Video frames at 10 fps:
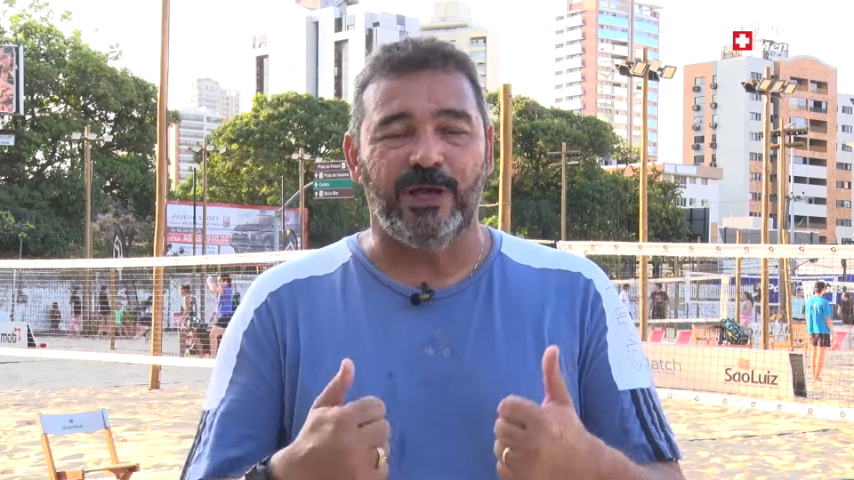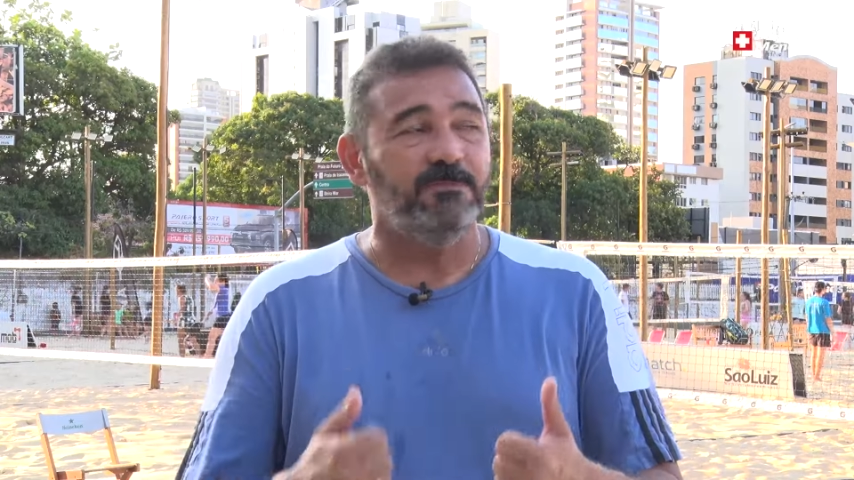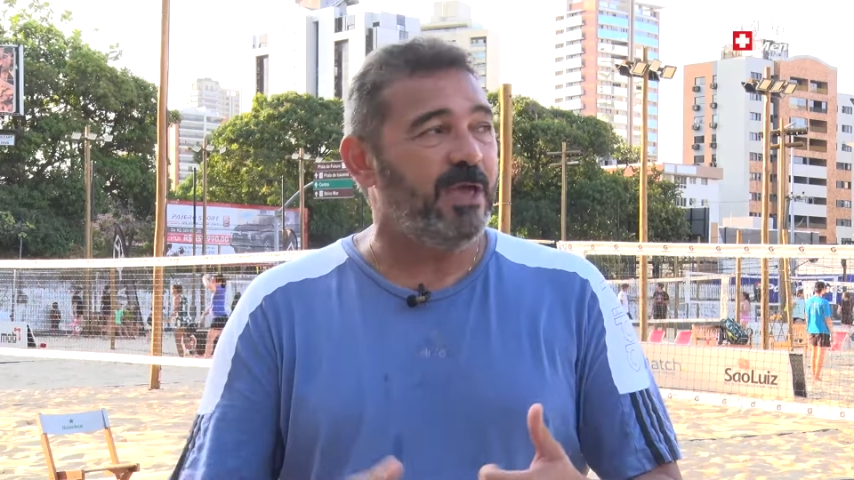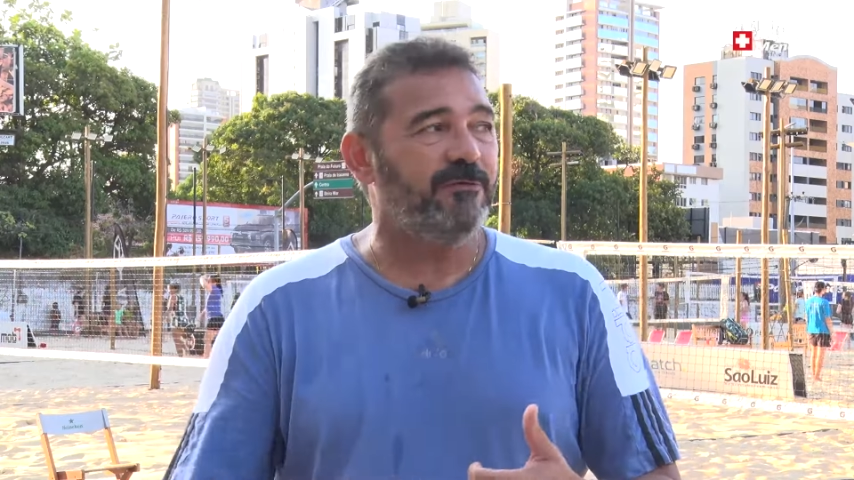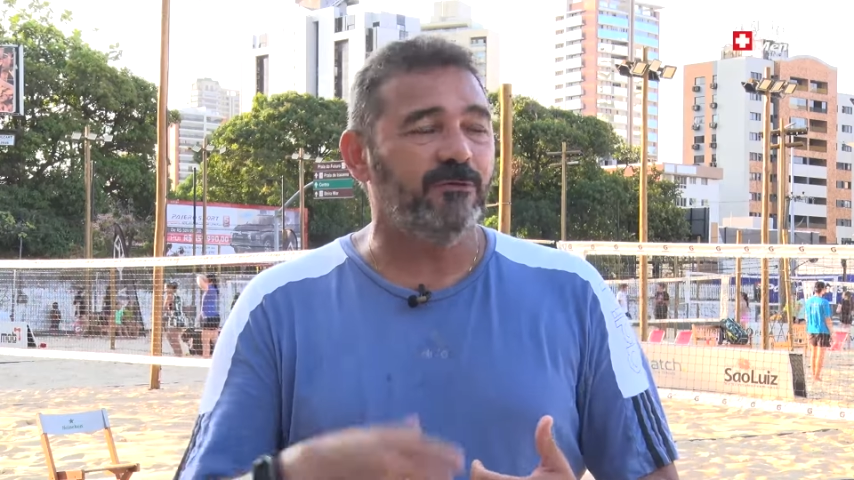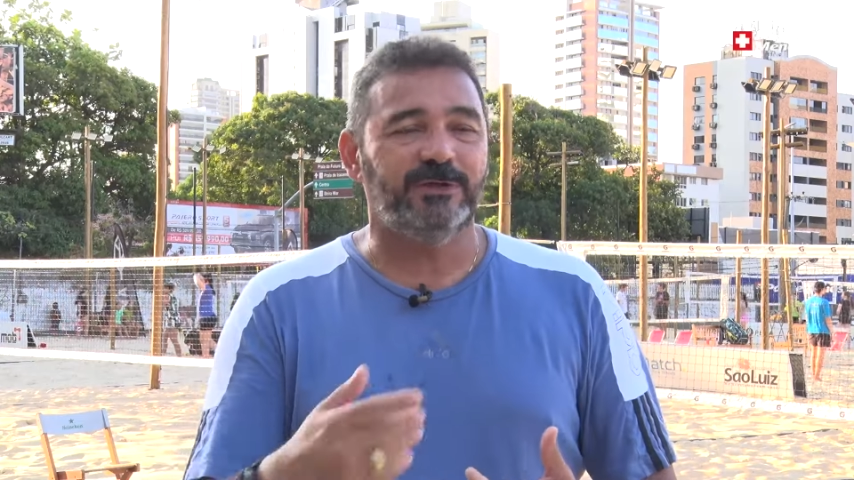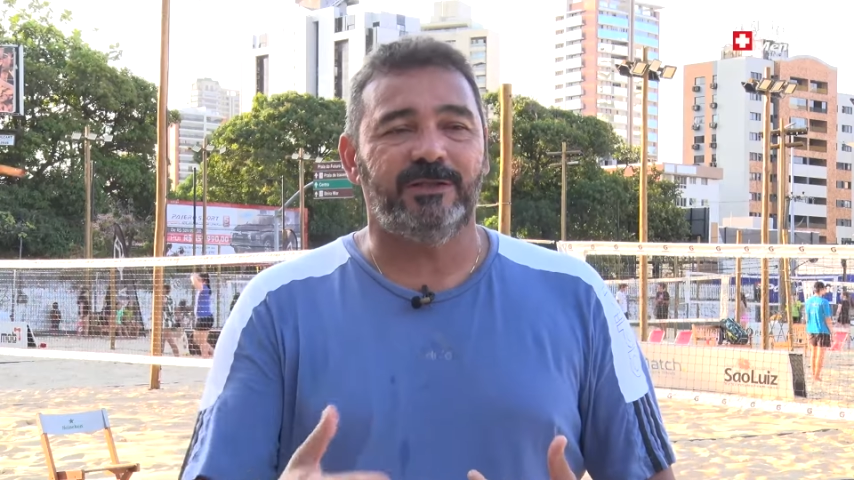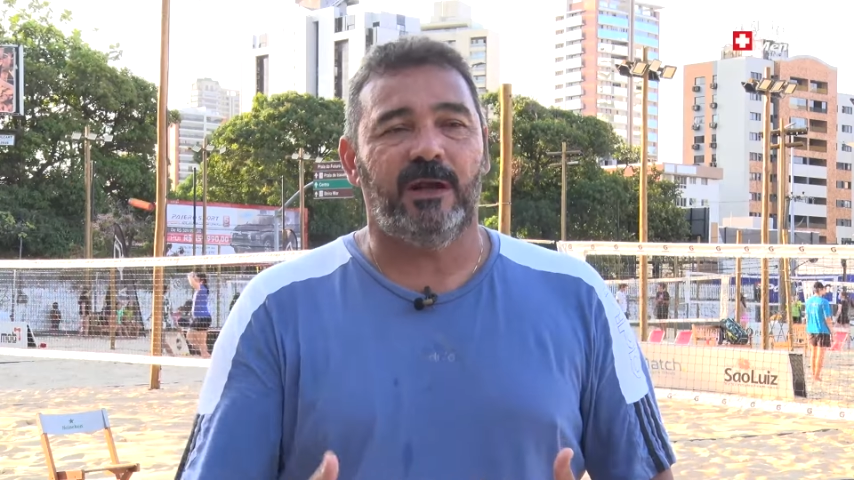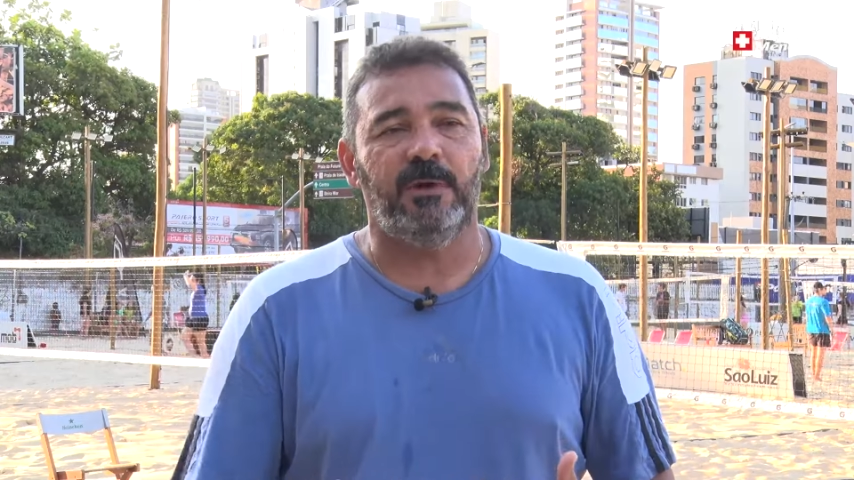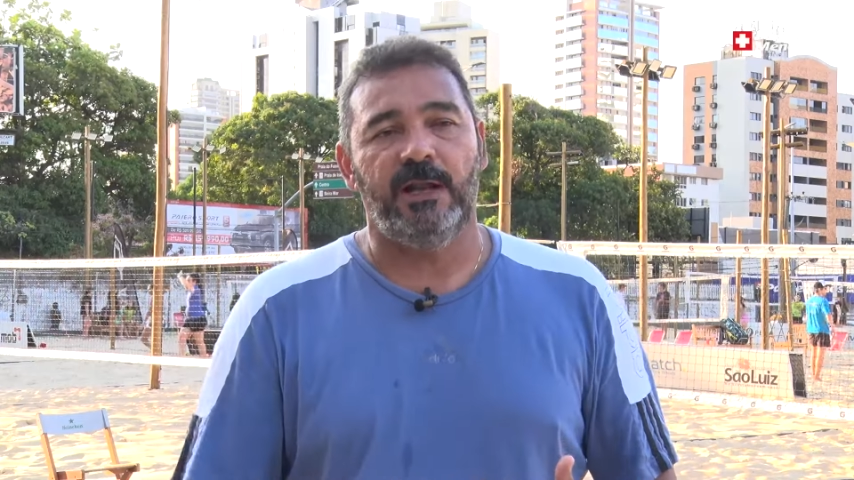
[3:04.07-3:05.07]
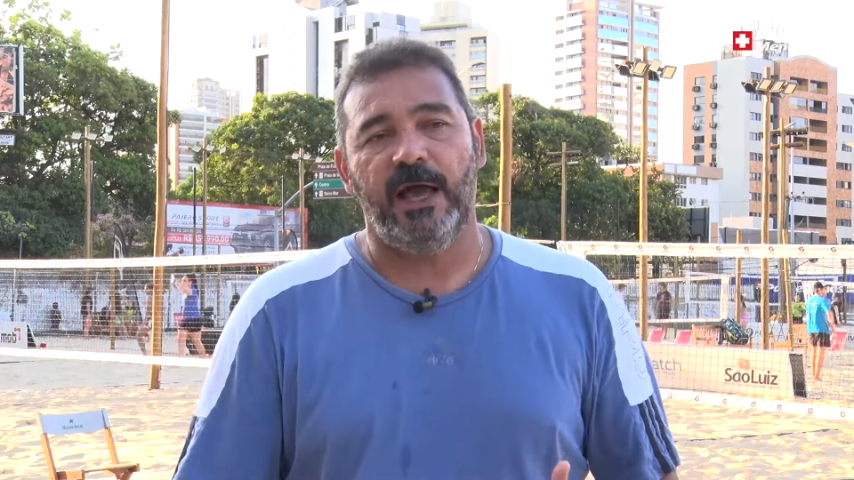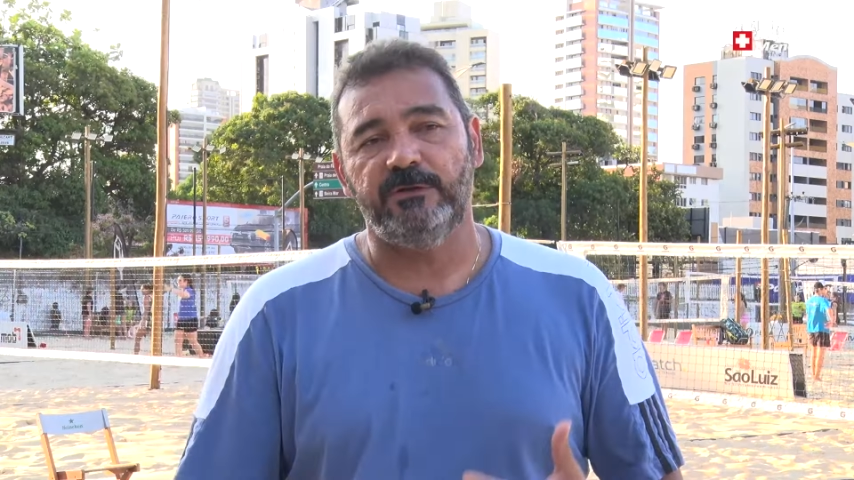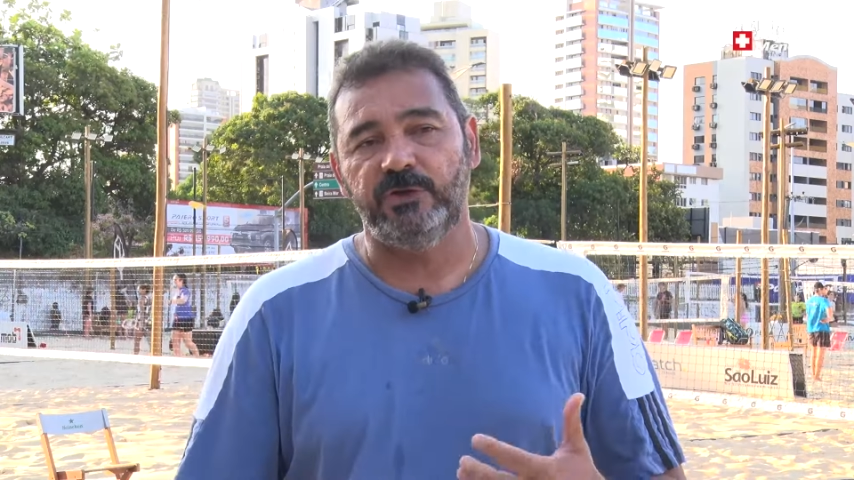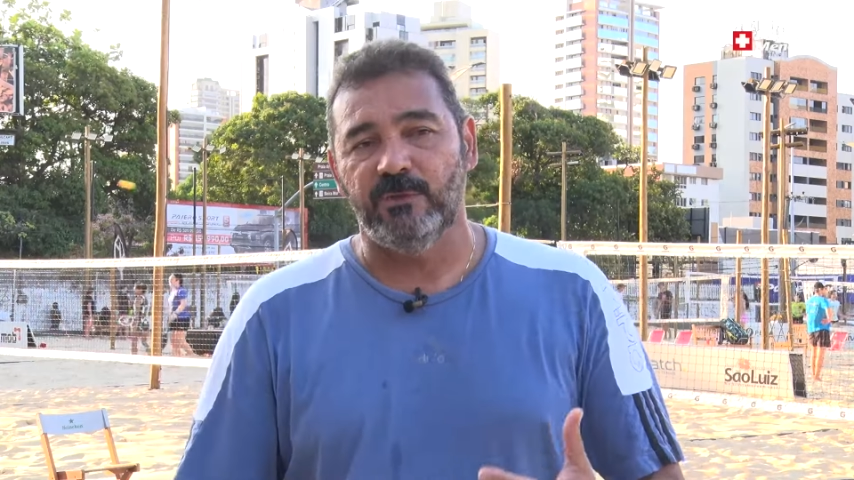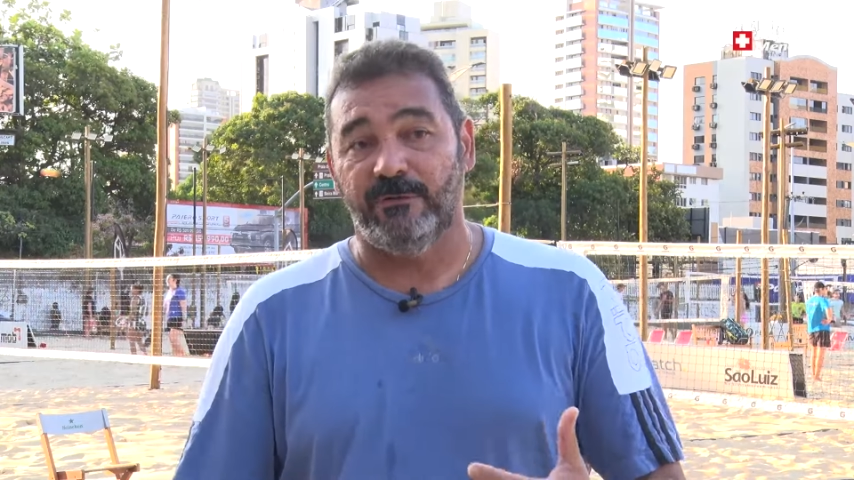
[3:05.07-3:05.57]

também vão ser trabalhados de